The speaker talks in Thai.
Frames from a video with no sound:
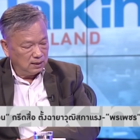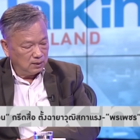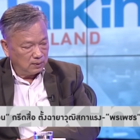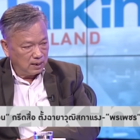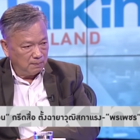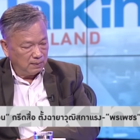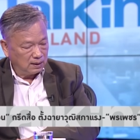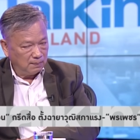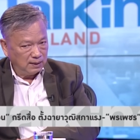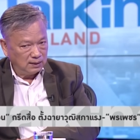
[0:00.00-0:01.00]
ดีอยู่นะ มัน
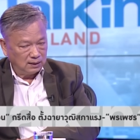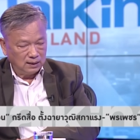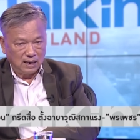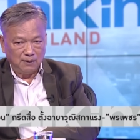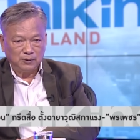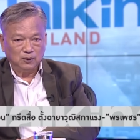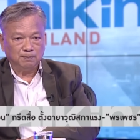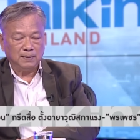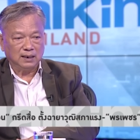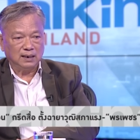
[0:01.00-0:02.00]
ก็ไม่ถึงขนาดว่าจม
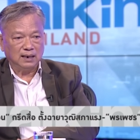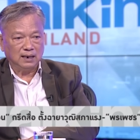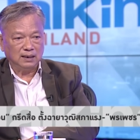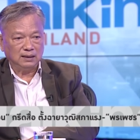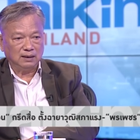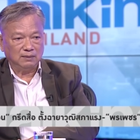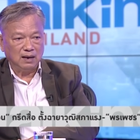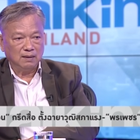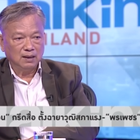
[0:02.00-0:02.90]
ปลักขนาดนี้ แต่ว่า